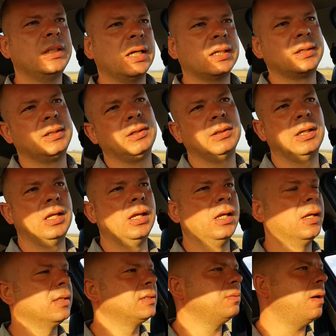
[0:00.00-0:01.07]
taki y,
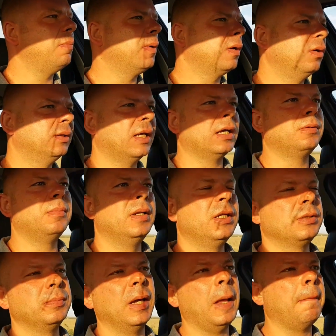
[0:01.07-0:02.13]
słaby kontakt
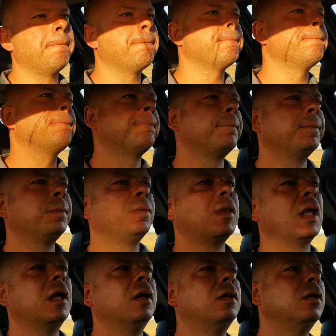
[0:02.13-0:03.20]
mieliśmy.
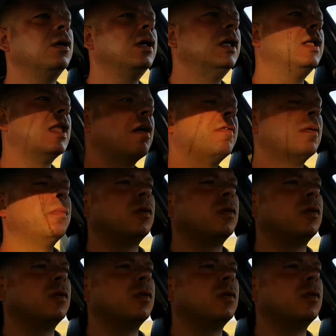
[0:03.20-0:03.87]
No i nie wiem,